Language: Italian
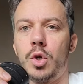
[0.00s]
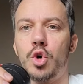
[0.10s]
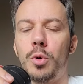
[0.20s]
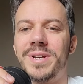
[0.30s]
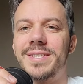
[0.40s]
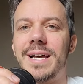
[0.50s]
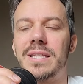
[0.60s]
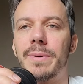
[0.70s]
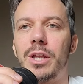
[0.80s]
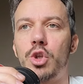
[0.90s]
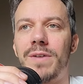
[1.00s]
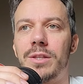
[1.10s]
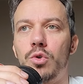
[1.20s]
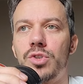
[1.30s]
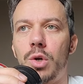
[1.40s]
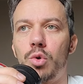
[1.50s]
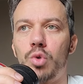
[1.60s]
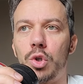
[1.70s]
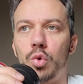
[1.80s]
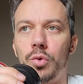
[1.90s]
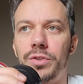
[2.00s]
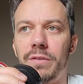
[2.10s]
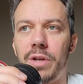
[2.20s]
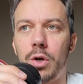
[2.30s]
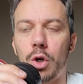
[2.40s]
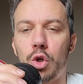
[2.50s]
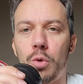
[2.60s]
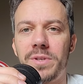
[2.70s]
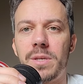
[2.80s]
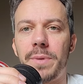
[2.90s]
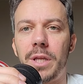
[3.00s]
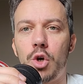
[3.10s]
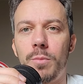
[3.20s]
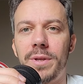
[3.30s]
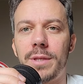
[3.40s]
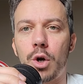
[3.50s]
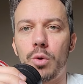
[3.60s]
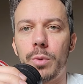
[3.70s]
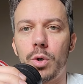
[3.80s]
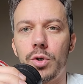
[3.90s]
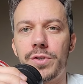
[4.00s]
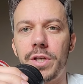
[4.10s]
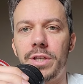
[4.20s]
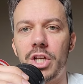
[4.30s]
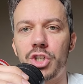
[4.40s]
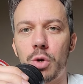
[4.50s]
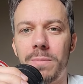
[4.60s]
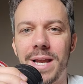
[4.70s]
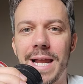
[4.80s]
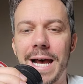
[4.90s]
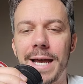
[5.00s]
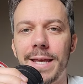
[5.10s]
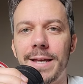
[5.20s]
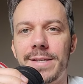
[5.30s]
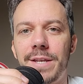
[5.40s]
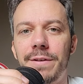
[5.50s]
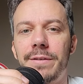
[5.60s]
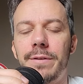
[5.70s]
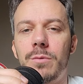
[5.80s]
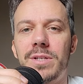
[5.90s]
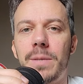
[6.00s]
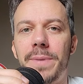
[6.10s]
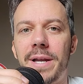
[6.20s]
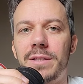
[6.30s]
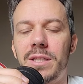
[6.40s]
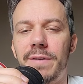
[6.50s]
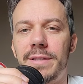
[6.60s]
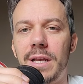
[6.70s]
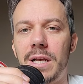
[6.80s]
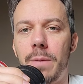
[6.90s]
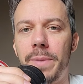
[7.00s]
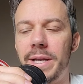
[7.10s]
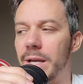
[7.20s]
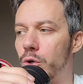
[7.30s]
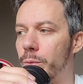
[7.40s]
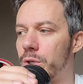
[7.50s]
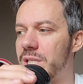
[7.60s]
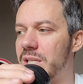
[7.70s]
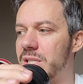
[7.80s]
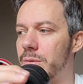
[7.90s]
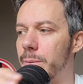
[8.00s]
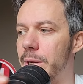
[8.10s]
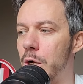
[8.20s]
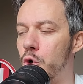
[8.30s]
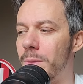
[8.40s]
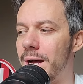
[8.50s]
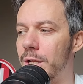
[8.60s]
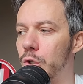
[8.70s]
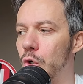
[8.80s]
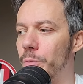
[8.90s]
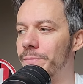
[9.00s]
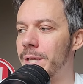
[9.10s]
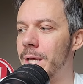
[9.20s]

Come state? Ben ritrovati, un saluto a tutti, vi ricordo come sempre di commentare numerosi, di lasciare un bel like, iscrivetevi da questa parte, attivate la campanella numerosissimi, mi raccomando.